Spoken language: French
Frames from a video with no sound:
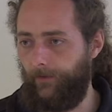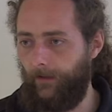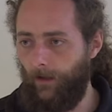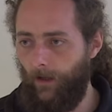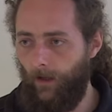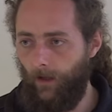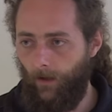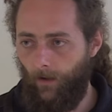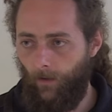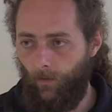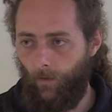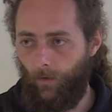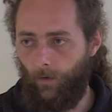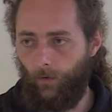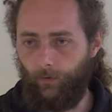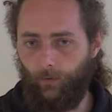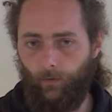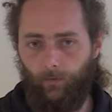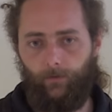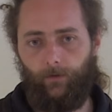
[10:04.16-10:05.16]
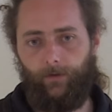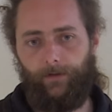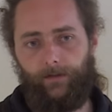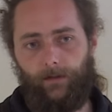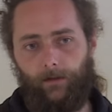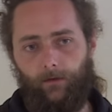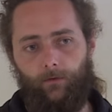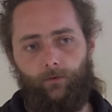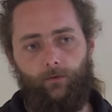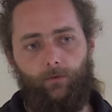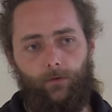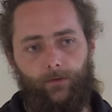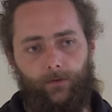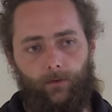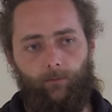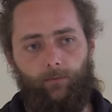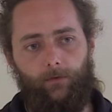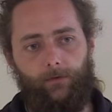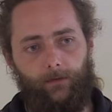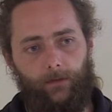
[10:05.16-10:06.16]
fait, on retrouve dans les 50 jours
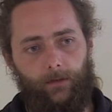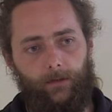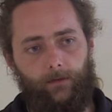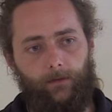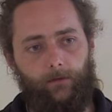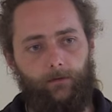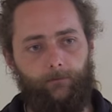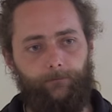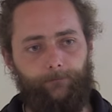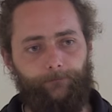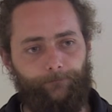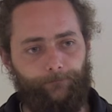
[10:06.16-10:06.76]
100% de l'azote.